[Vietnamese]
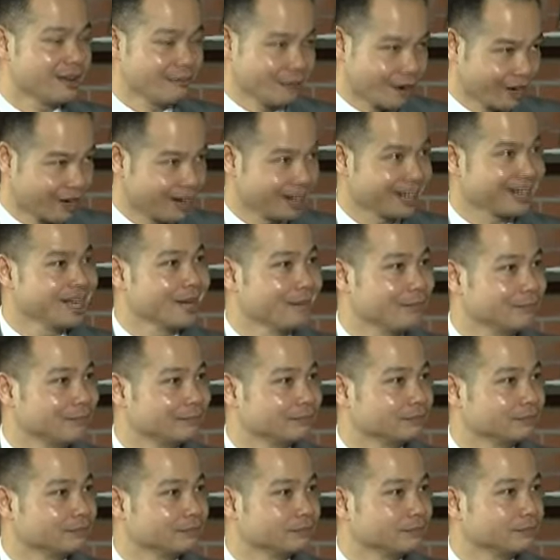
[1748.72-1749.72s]
và khởi nghiệp.
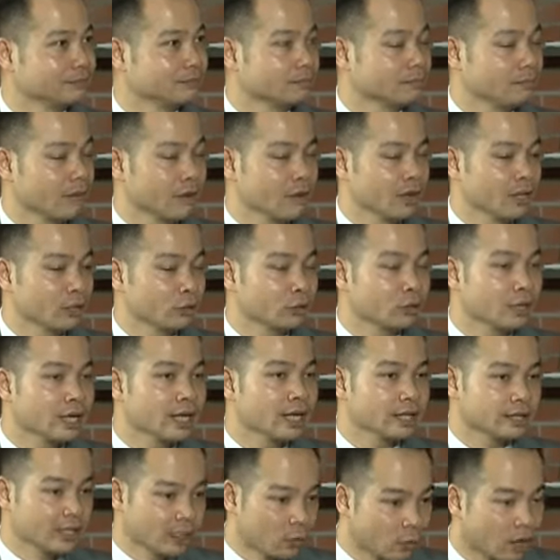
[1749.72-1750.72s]
Bởi vì tôi nghĩ
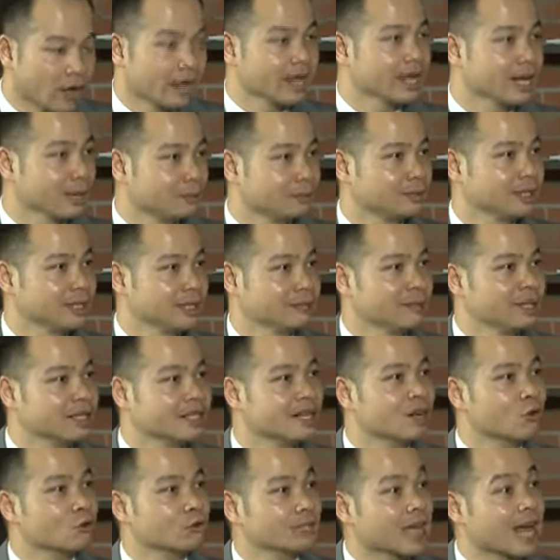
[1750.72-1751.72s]
là chỉ có khởi nghiệp thì mới
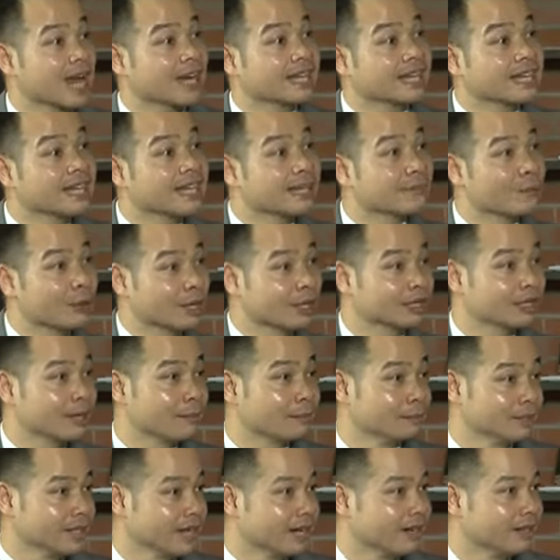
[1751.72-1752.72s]
đưa quốc gia đi lên một cái
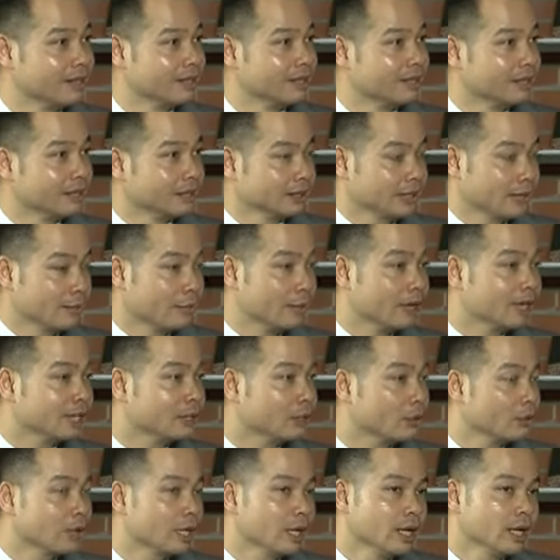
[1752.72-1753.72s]
tầm mới
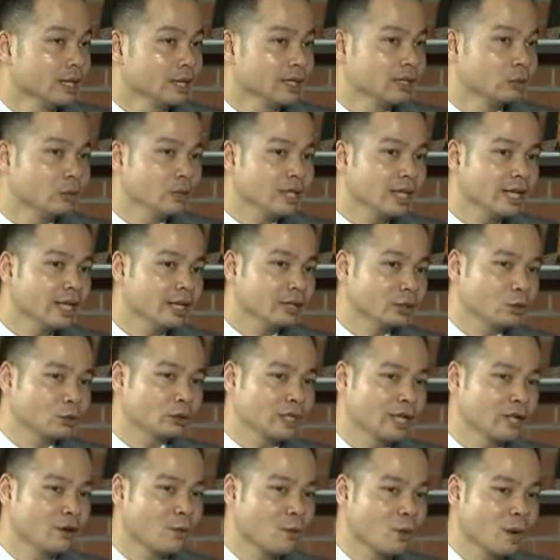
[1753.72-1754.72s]
thôi. Thế tuy nhiên thì tôi
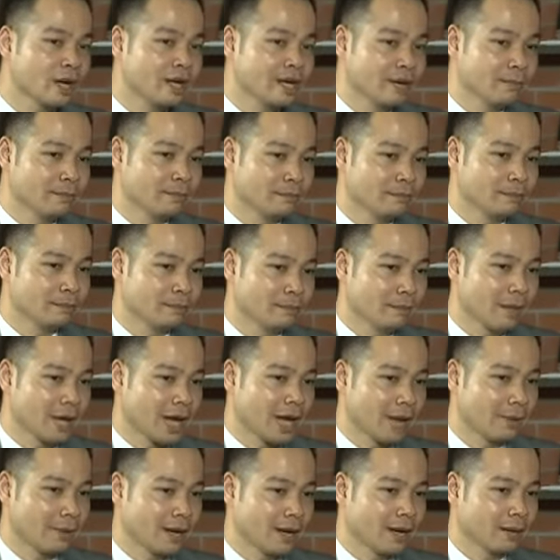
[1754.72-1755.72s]
thấy có một cái điểm
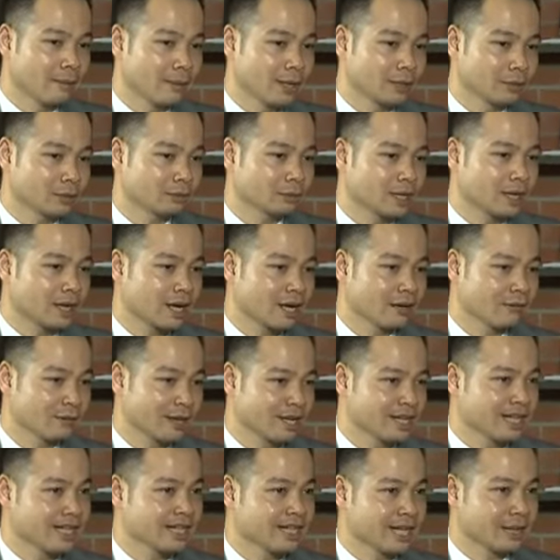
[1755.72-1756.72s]
mà chúng ta cần
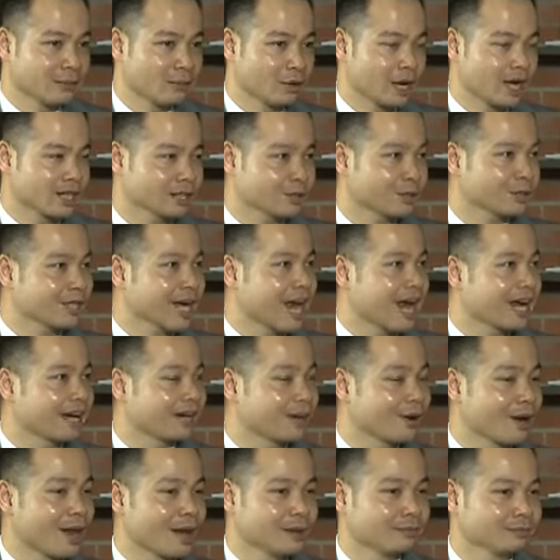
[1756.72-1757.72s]
phải nhìn nhận một cách rõ ràng,
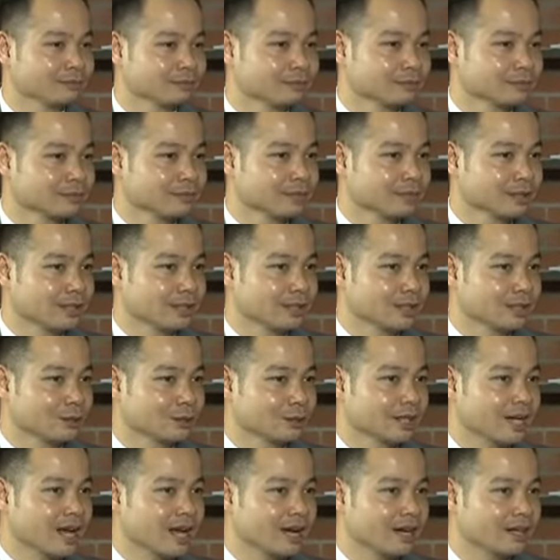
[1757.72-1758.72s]
đó là
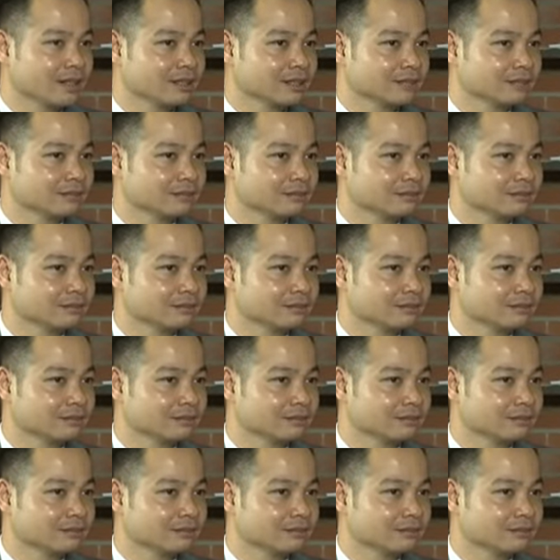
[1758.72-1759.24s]
chúng ta đang